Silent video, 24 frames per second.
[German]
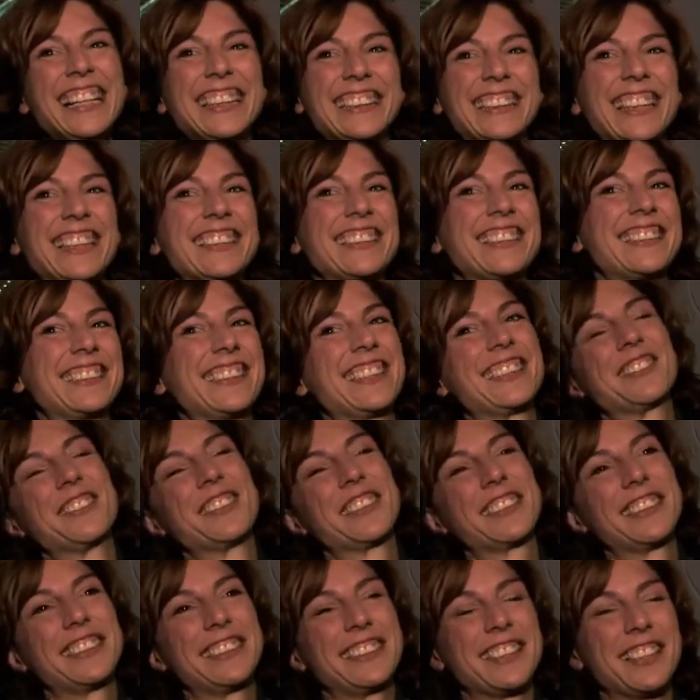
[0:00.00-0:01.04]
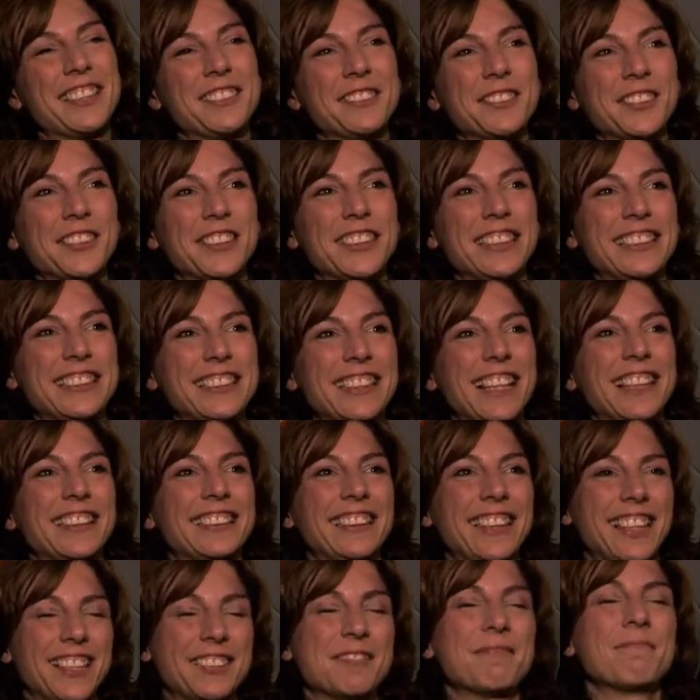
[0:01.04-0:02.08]
Das ist das wirklich dann, wo ich
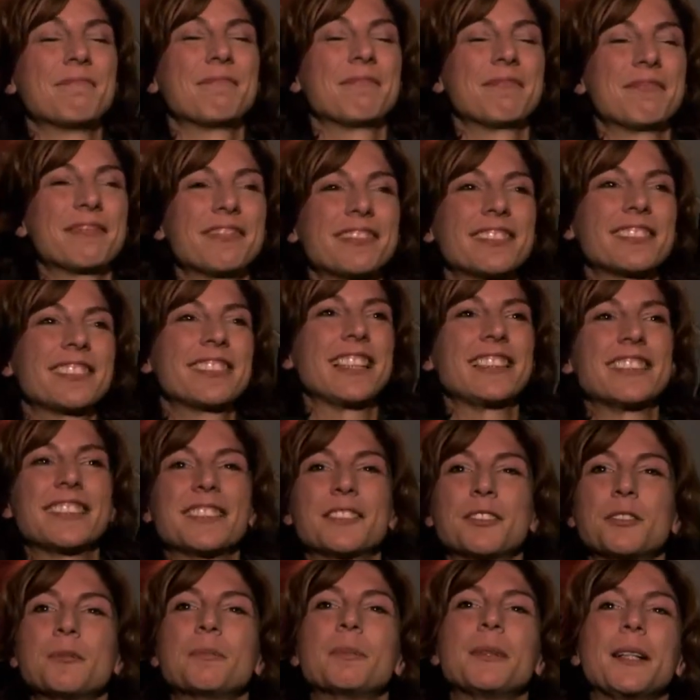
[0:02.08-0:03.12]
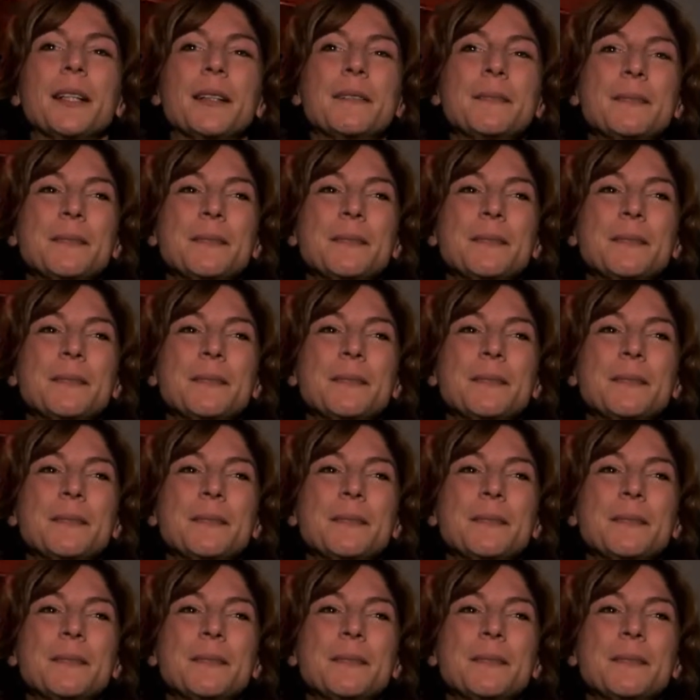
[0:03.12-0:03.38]
sage, ja, das ist super.